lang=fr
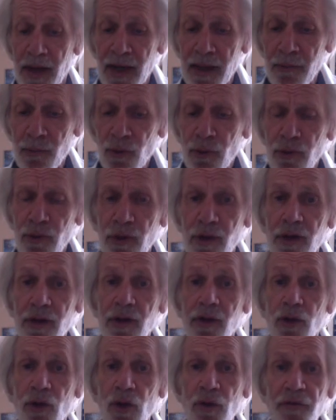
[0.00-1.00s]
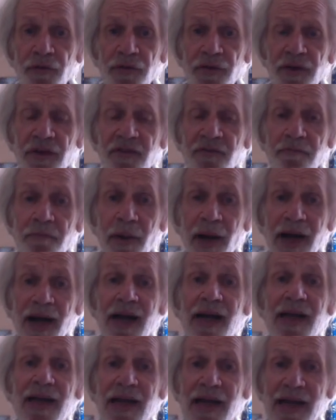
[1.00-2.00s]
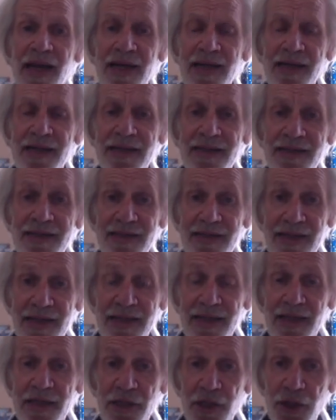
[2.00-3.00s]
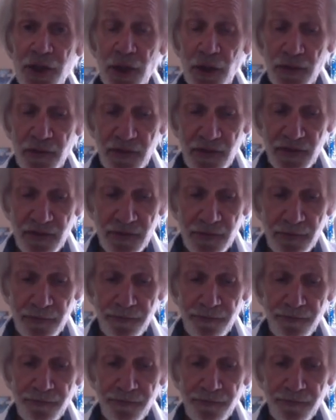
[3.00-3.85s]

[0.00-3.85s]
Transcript: l'amour, le Fils par l'intelligence.